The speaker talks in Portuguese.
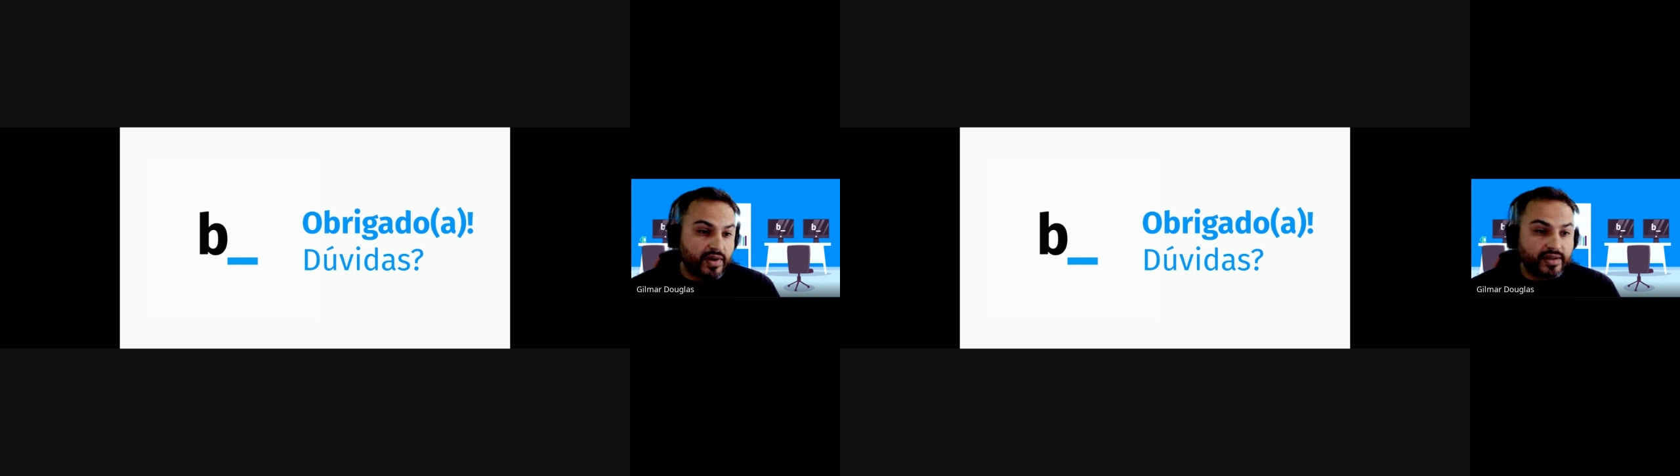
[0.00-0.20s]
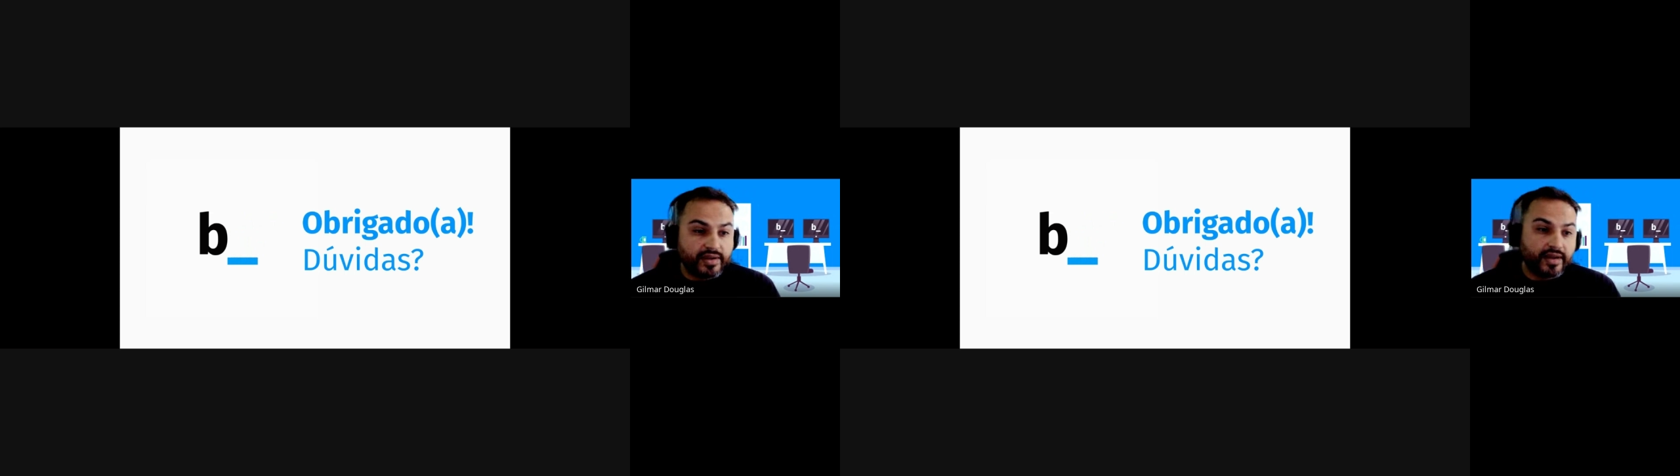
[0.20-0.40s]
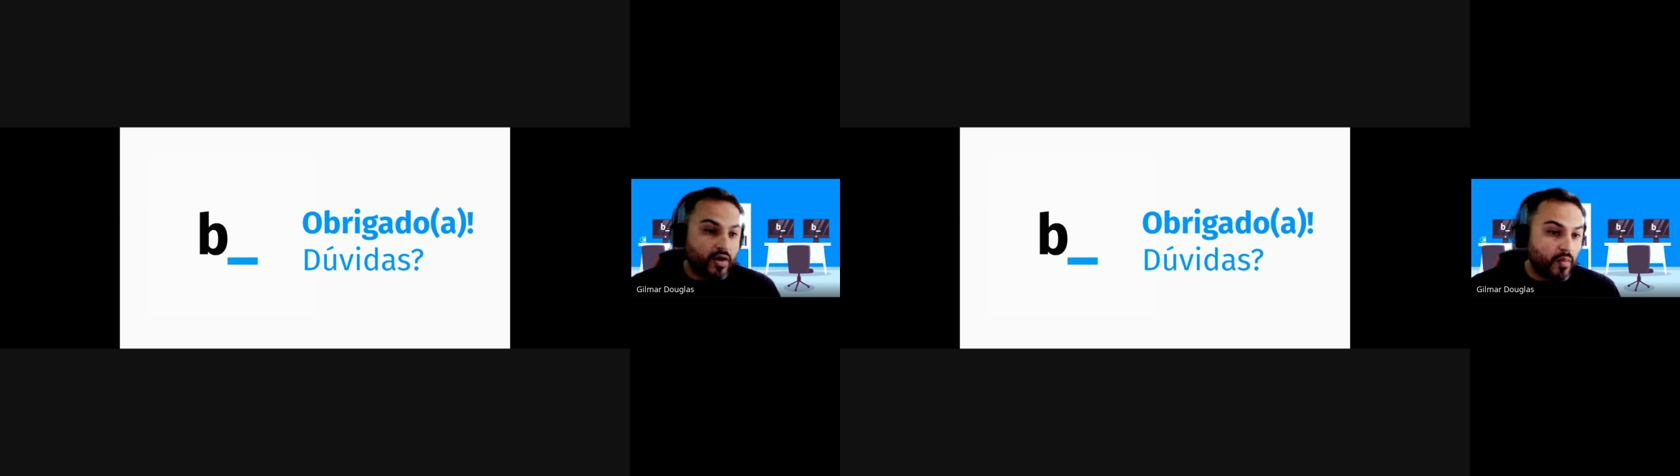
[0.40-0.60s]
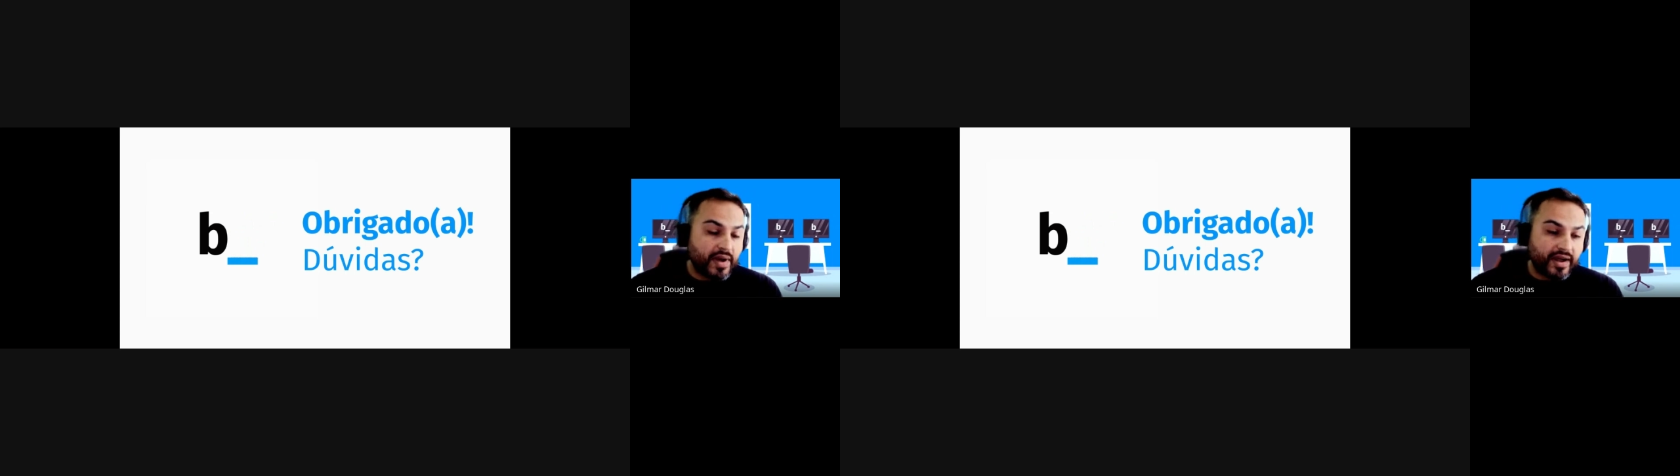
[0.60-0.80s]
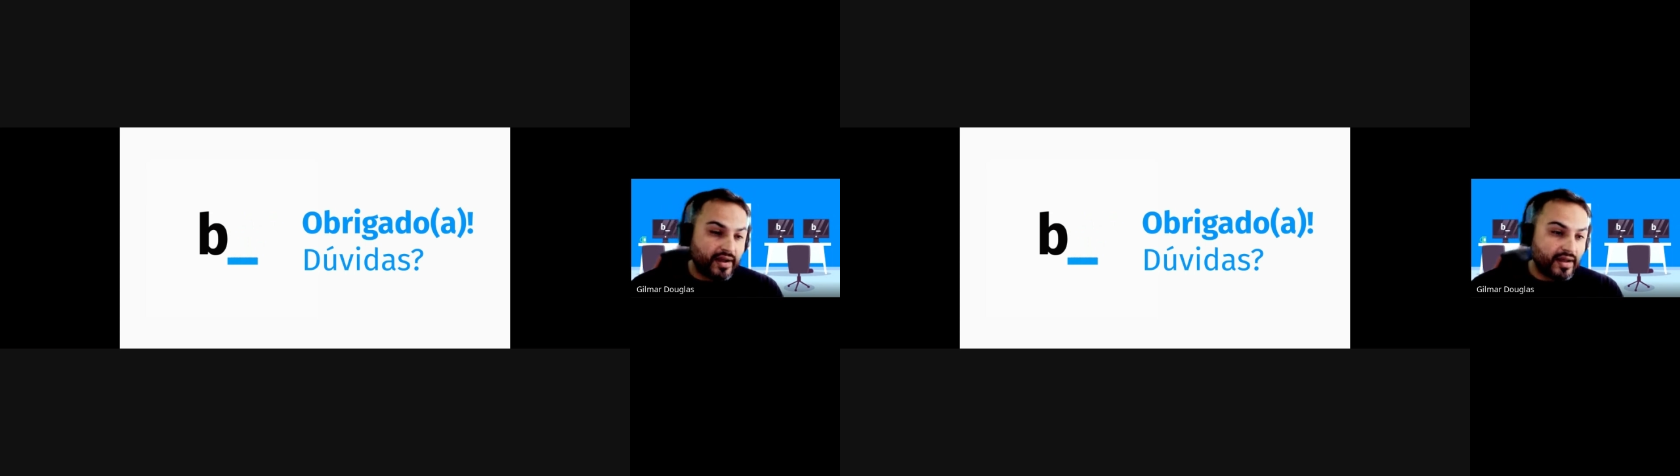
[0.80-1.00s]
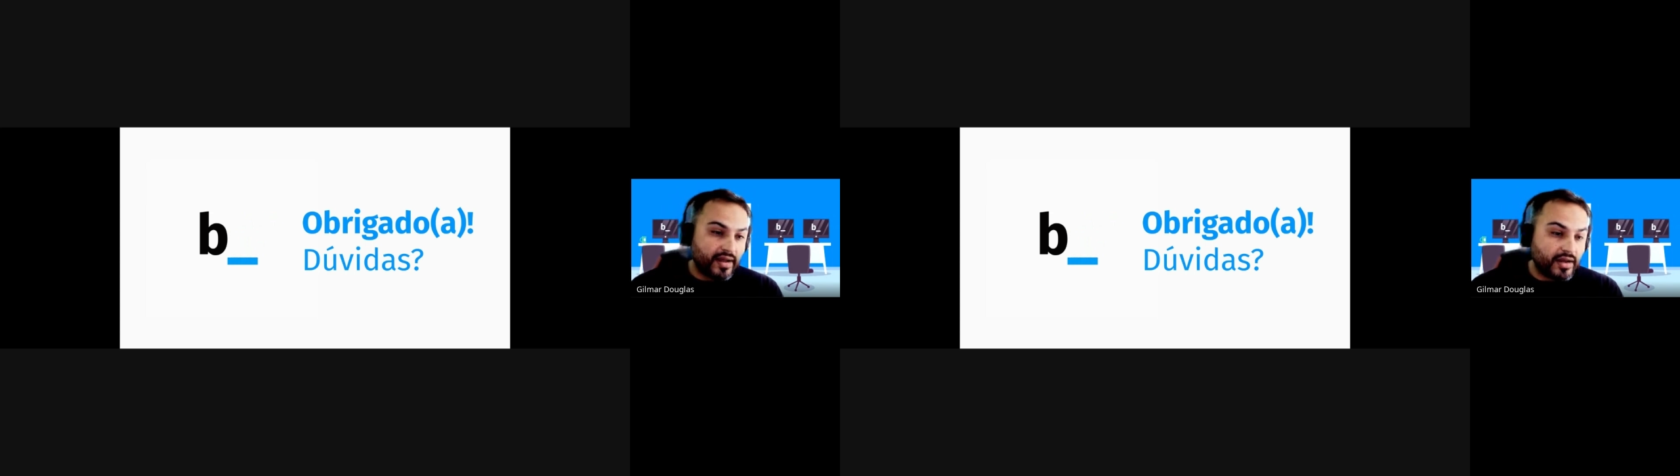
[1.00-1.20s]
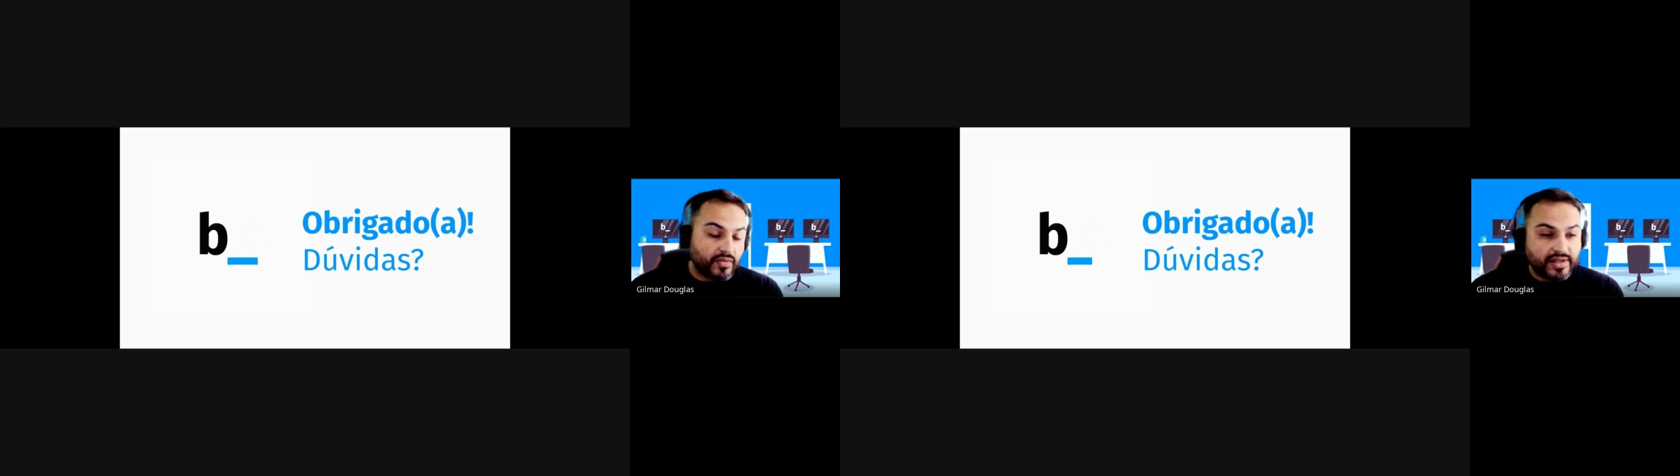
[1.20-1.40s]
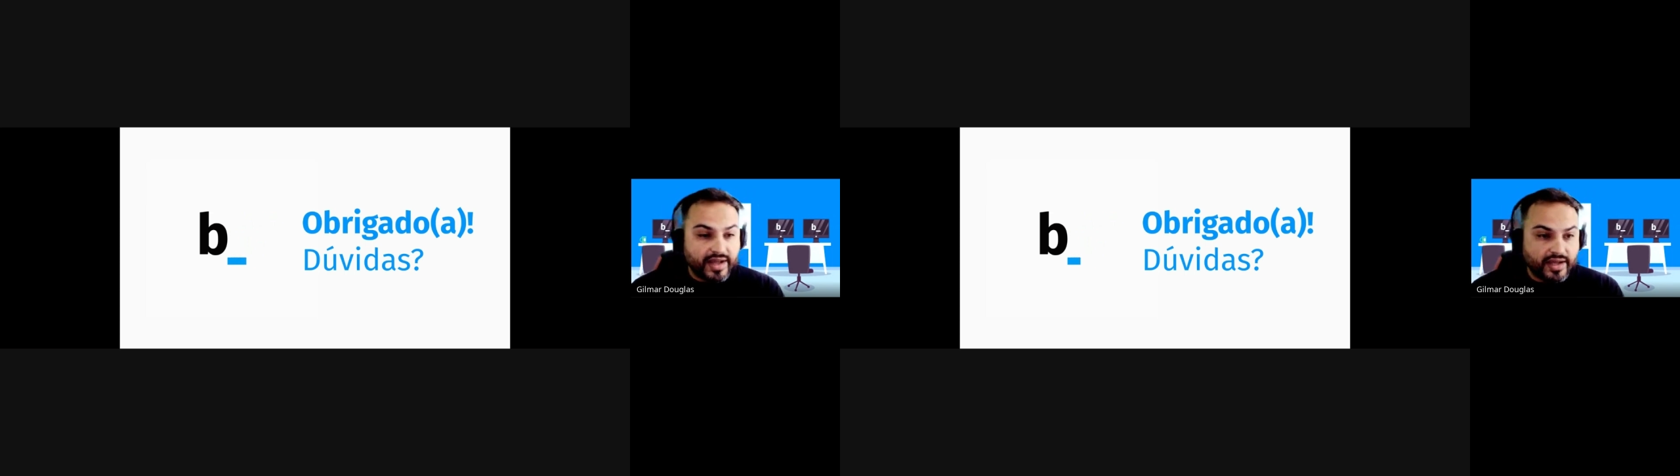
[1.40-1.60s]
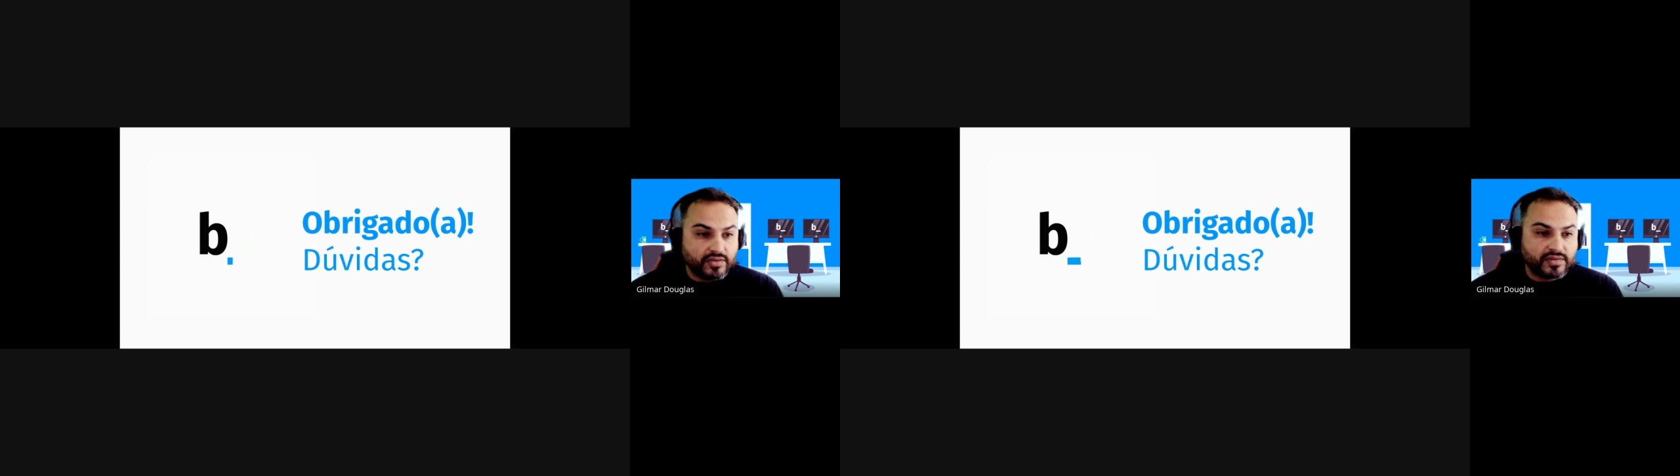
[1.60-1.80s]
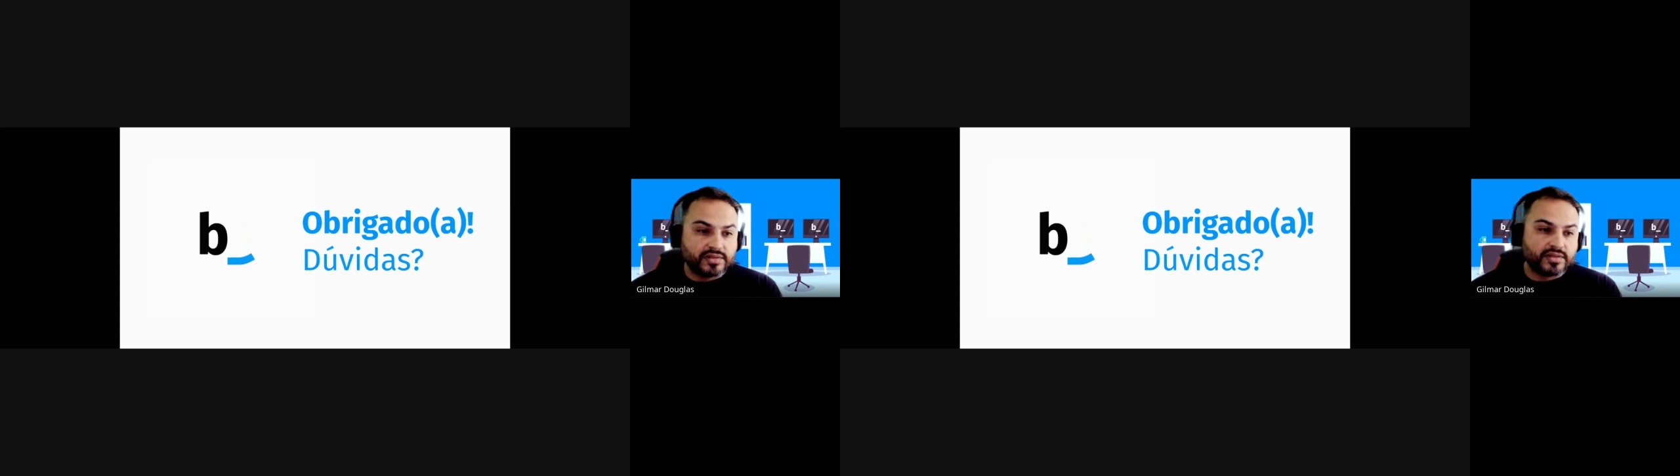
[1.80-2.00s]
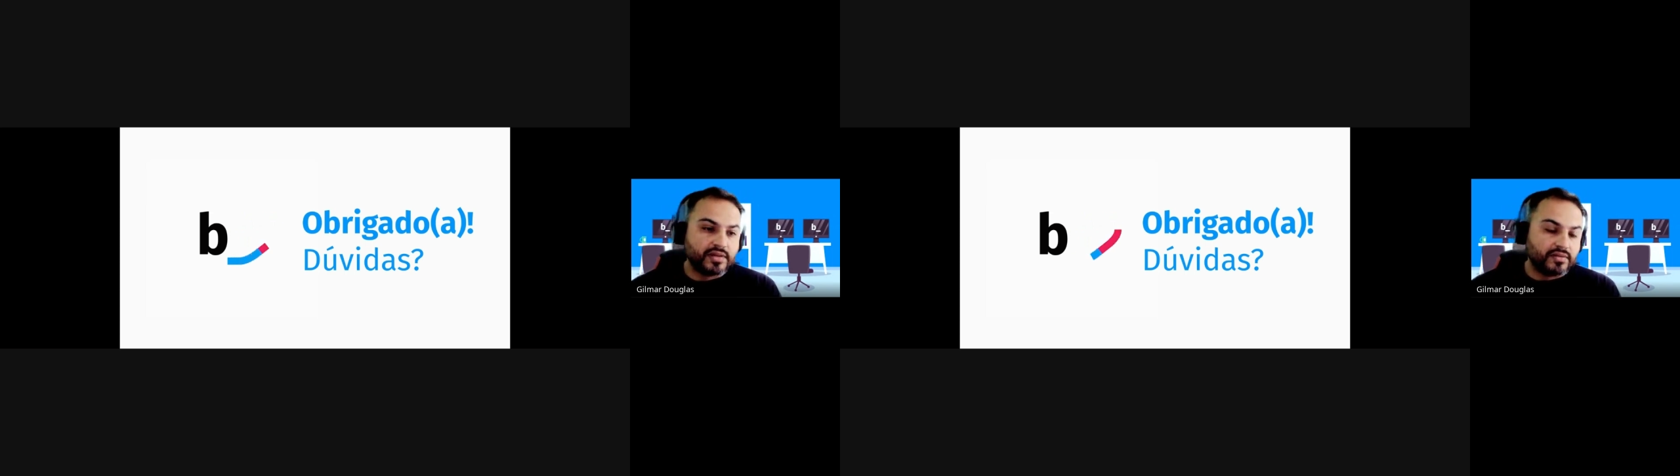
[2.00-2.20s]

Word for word: ainda que não paga anuidade, ou seja,